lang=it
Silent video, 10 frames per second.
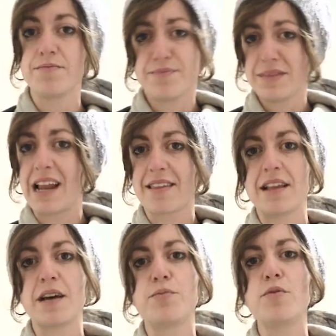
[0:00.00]
della
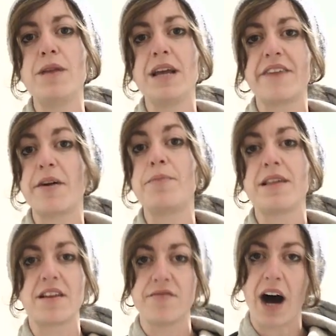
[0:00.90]
sanità pubblica va
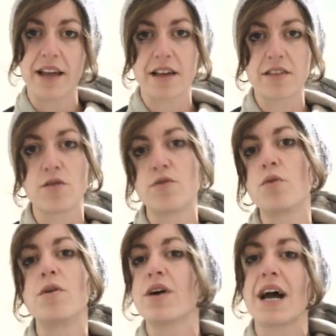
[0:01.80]
preservata, secondo
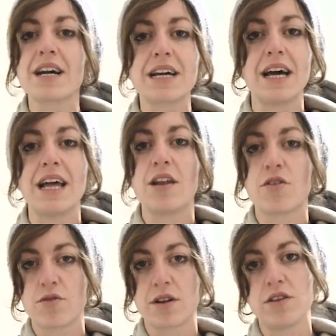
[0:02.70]
quello che anche il
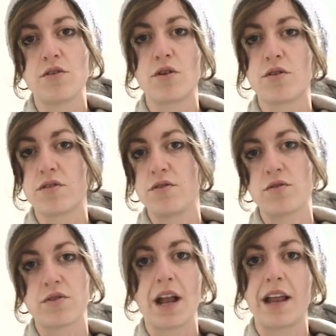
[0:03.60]
nostro articolo
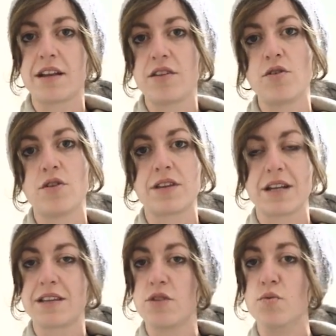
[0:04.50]
costituzionale, l'articolo
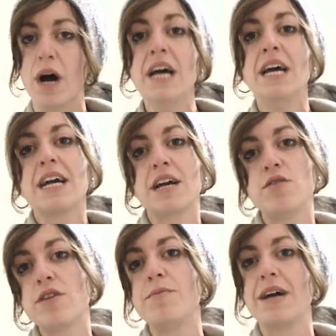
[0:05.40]
32, che
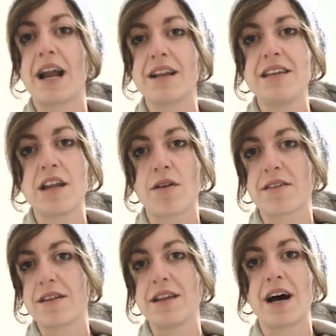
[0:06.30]
dovrebbe garantire una
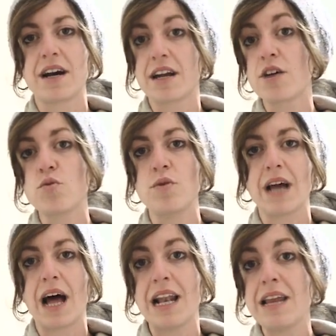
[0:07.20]
sanità
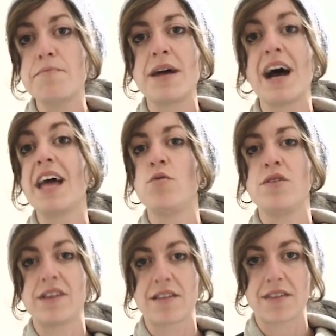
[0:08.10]
gratuita, libera e
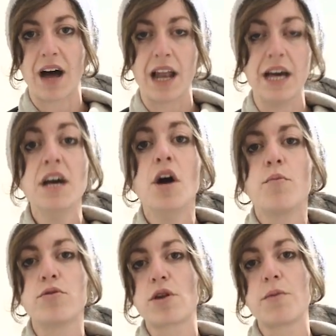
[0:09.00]
universale.
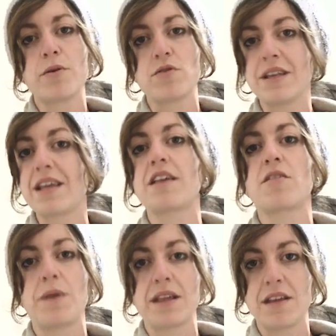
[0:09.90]
Purtroppo sono i tre
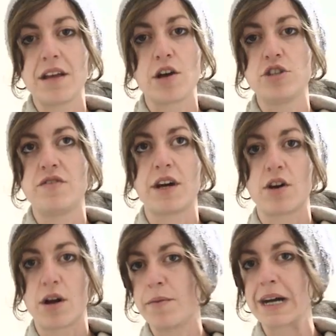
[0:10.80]
aspetti che oggi
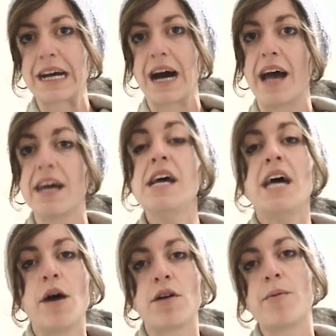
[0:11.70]
vengono a mancare.
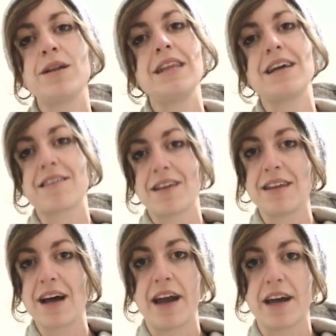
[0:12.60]
È una politica
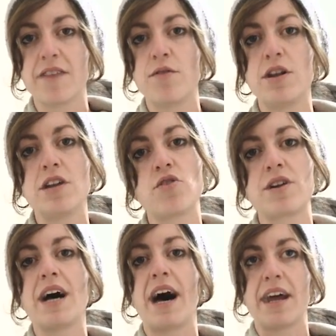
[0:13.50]
sanitaria che vuole
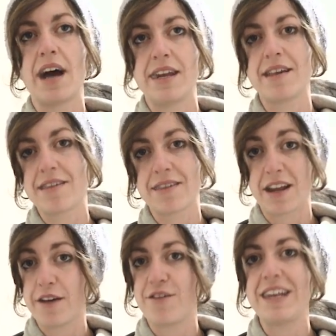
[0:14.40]
ritornare ad
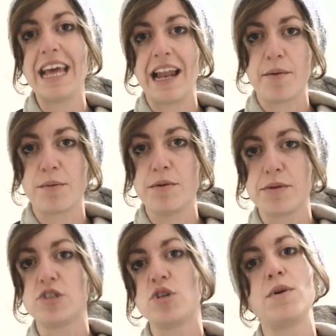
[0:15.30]
essere fedele ai propri
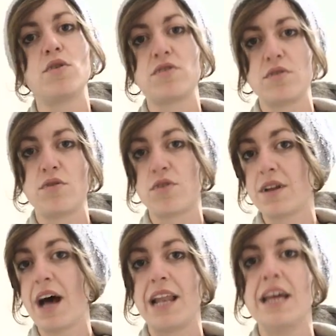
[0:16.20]
principi
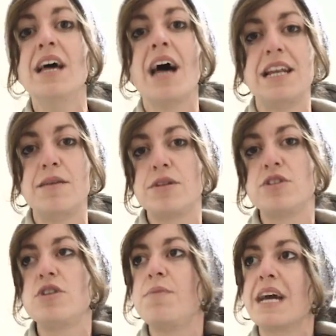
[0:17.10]
costituzionali, a dei
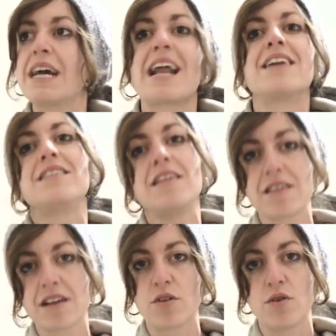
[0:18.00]
principi che
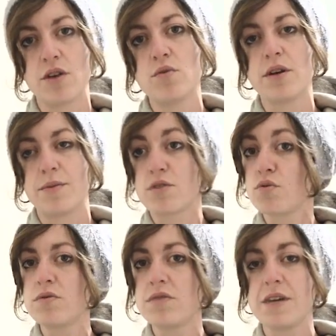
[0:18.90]
garantiscano le cure per
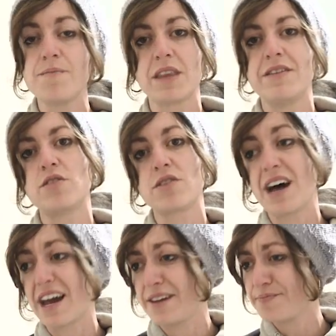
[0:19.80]
tutti, deve
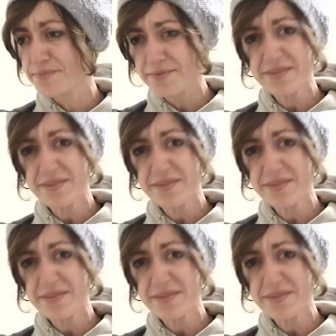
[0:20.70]
tornare